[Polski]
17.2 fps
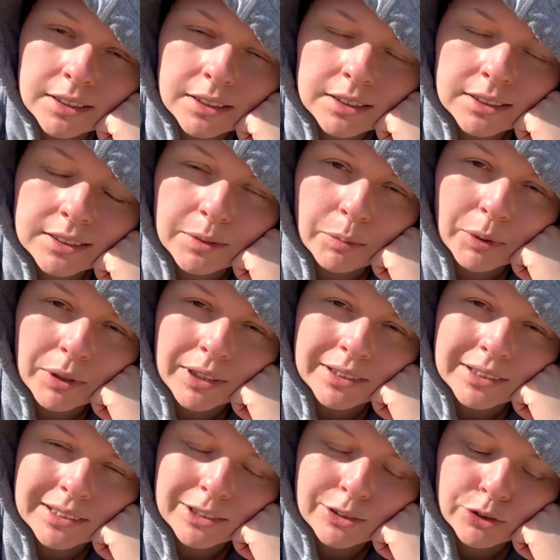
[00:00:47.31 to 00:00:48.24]
chcę
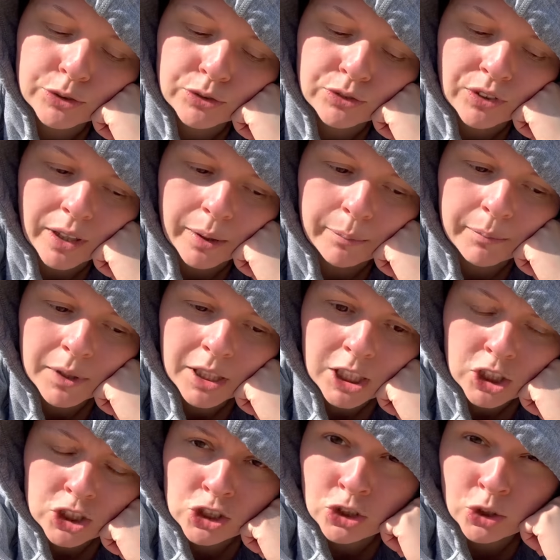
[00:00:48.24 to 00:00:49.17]
pokazać Wam,
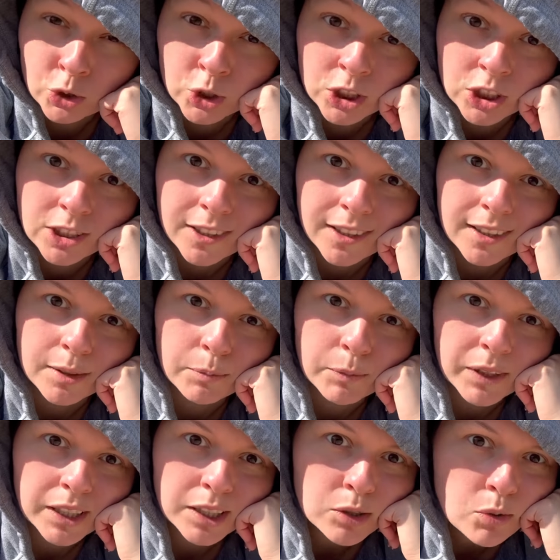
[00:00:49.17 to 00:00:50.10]
co się dzieje na
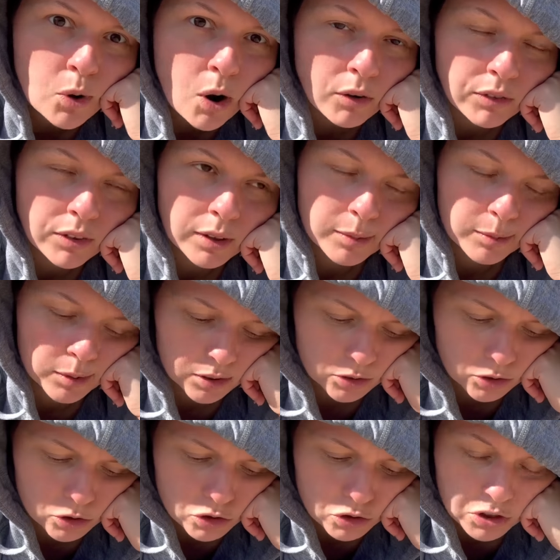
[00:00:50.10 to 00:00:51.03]
mojej głowie, bo
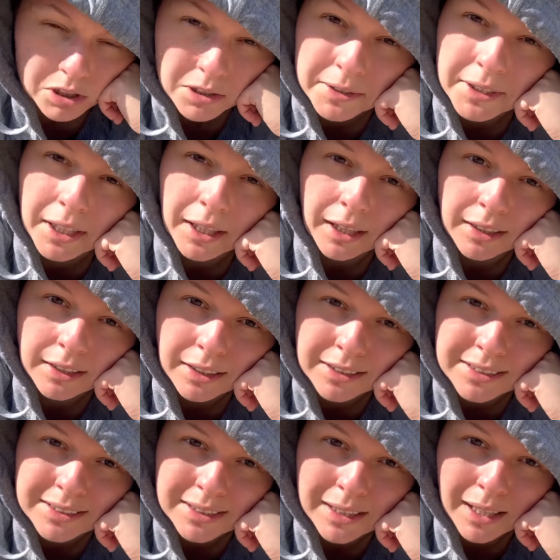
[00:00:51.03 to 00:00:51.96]
to, co się dzieje,
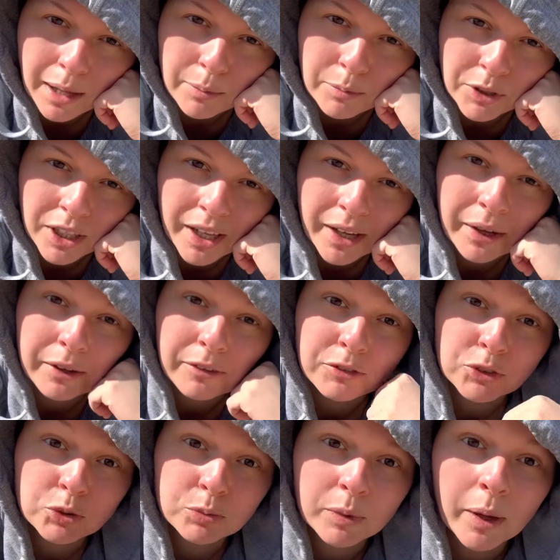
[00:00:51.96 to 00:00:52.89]
jest dla mnie
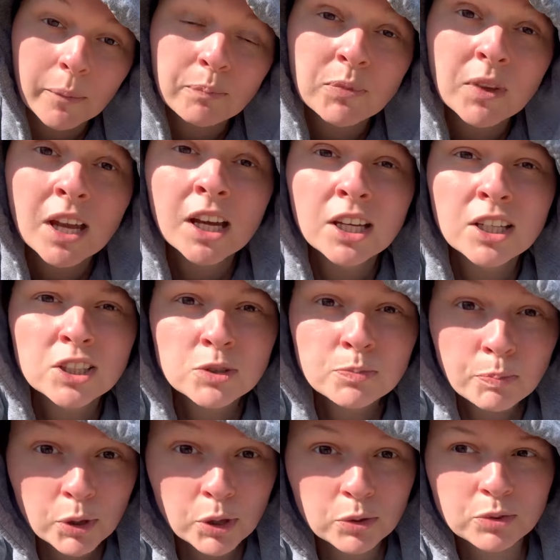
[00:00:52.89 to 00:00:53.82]
w sumie
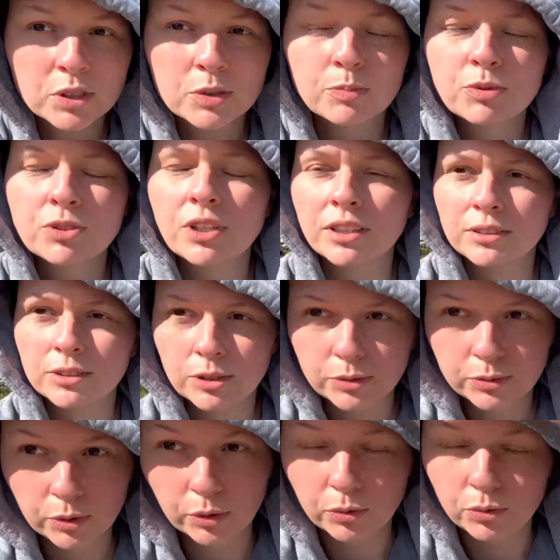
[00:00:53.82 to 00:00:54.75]
sporą
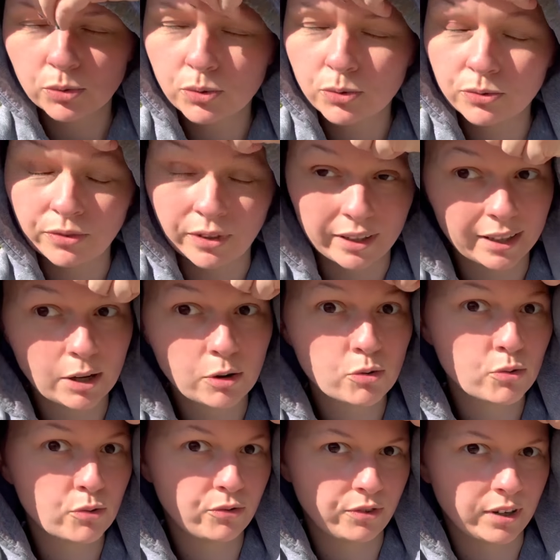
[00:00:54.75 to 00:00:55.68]
niespodzianką. Otóż uwaga,
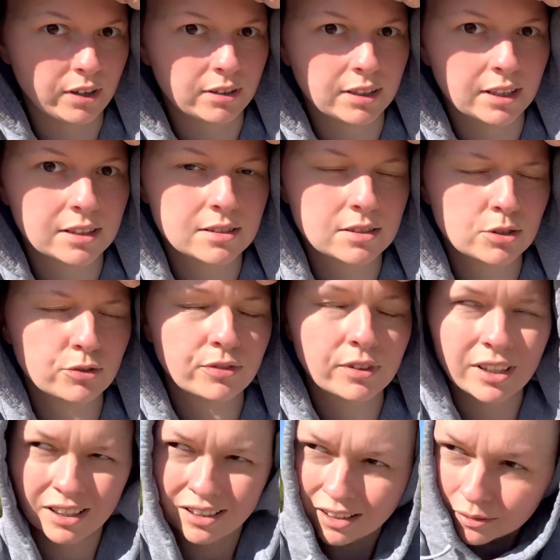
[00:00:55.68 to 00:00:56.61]
uwaga, 3,
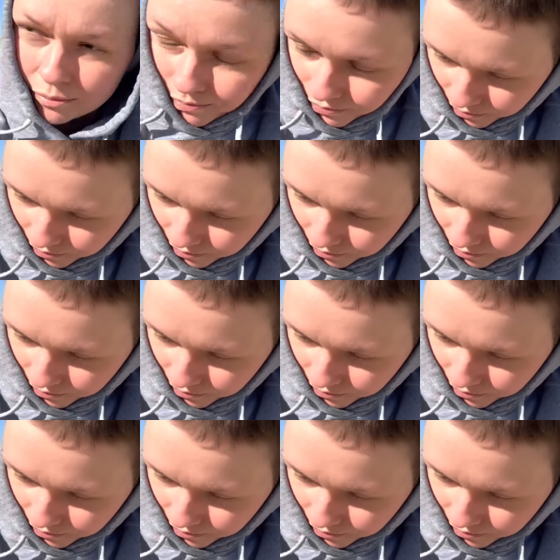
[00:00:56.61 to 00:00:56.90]
2, 1.